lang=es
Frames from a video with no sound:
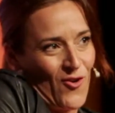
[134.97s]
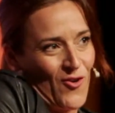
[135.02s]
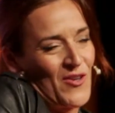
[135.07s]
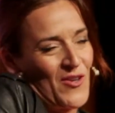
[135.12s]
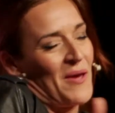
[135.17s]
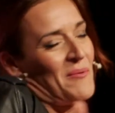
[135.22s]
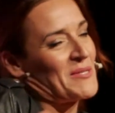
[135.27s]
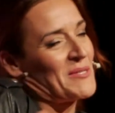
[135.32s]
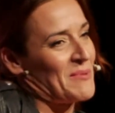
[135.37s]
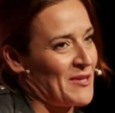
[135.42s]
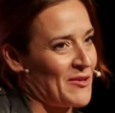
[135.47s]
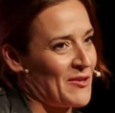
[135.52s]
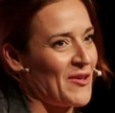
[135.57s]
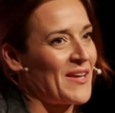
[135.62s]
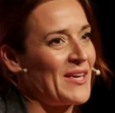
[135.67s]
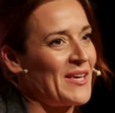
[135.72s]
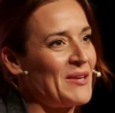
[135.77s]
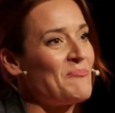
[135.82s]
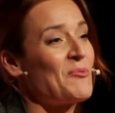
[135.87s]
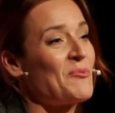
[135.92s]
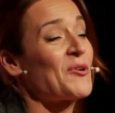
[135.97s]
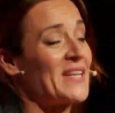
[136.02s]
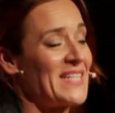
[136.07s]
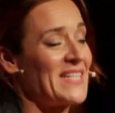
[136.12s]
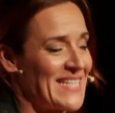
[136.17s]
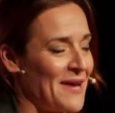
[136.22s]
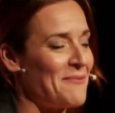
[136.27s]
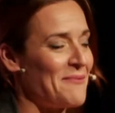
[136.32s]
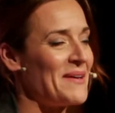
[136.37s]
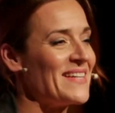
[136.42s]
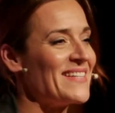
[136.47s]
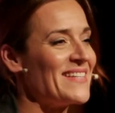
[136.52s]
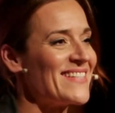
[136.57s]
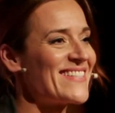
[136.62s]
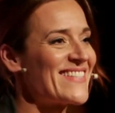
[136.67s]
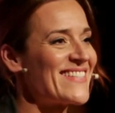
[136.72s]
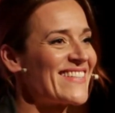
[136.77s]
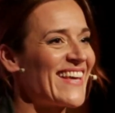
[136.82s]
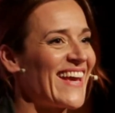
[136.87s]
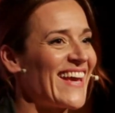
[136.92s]
hoy habéis venido aquí porque
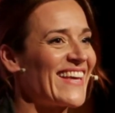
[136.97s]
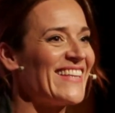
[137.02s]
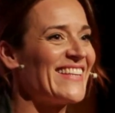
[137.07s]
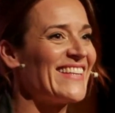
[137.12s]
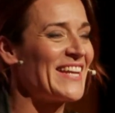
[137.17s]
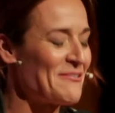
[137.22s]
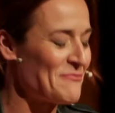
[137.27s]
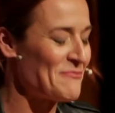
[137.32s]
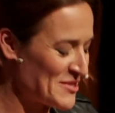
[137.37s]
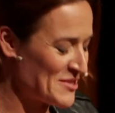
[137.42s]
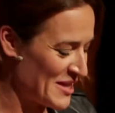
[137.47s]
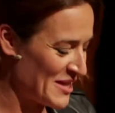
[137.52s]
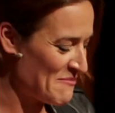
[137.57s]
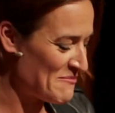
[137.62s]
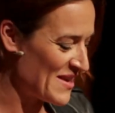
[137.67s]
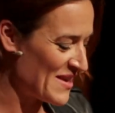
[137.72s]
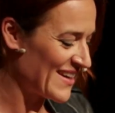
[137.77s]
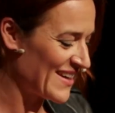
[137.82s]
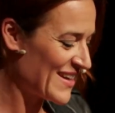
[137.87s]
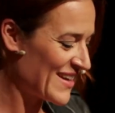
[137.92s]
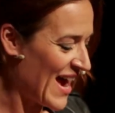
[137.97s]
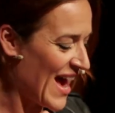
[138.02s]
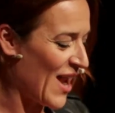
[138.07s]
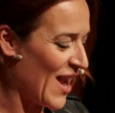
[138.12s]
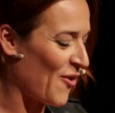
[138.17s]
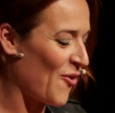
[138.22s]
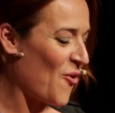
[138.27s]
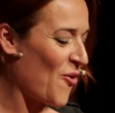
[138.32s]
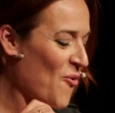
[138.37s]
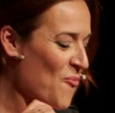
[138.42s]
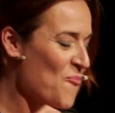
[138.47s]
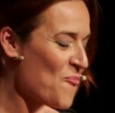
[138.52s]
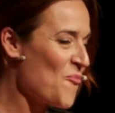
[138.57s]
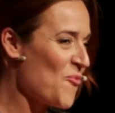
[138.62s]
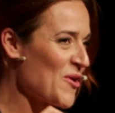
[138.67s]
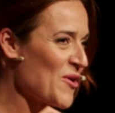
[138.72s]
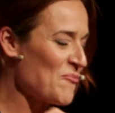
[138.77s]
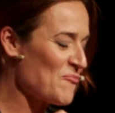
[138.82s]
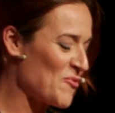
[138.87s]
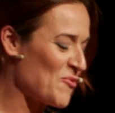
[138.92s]
sabéis que aquí tenemos también algo
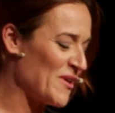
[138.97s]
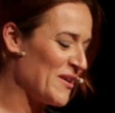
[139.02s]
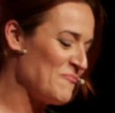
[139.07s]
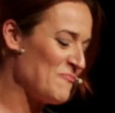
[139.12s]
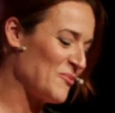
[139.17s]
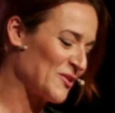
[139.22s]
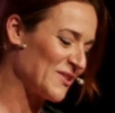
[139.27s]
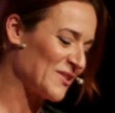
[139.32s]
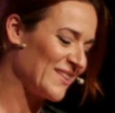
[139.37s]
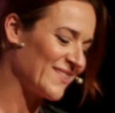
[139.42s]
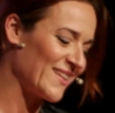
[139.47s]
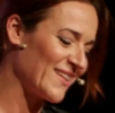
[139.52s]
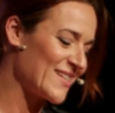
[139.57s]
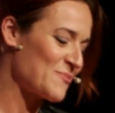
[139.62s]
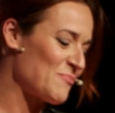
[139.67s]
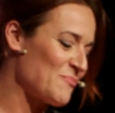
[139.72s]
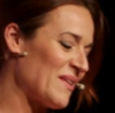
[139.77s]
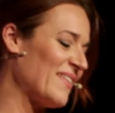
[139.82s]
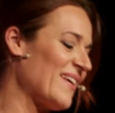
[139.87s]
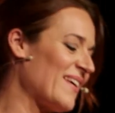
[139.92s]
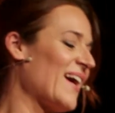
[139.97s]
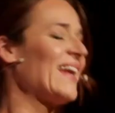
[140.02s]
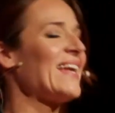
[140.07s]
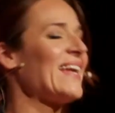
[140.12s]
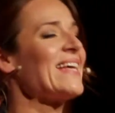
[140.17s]
muy, muy importante y especial,